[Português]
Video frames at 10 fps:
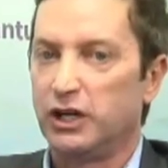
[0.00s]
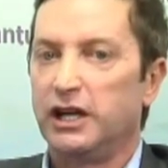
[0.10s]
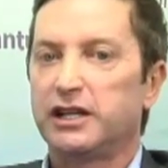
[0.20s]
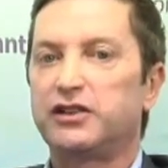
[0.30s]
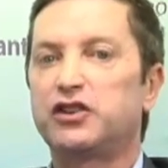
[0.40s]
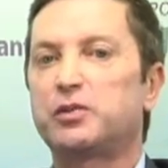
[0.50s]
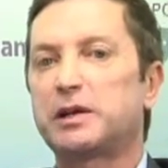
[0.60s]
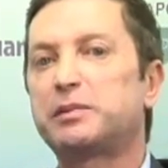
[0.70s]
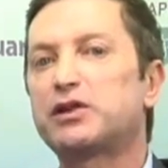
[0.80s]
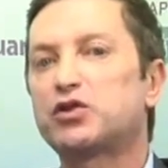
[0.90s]
que diz para a
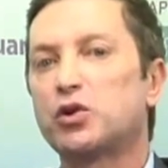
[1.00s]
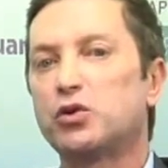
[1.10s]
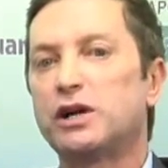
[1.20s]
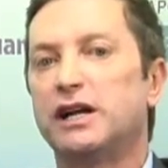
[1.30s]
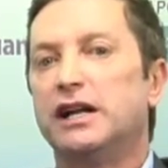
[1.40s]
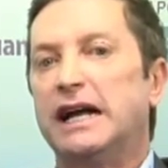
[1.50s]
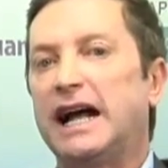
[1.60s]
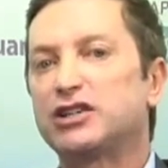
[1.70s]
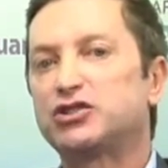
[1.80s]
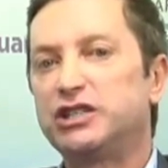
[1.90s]
pessoa
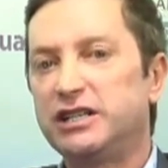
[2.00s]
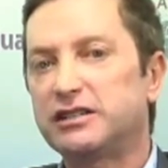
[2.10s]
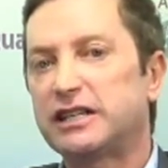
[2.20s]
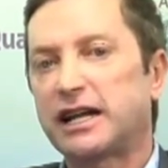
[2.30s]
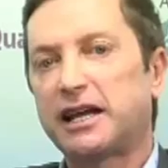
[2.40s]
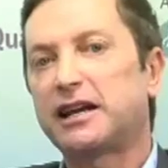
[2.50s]
agir daquela